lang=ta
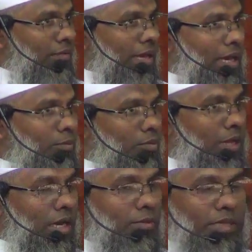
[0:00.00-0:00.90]

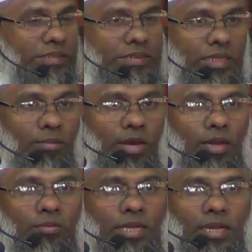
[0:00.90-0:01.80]
இவனிடமும் எழுபது
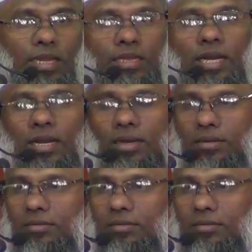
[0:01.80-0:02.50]
சதமானம் தண்ணீர் தான்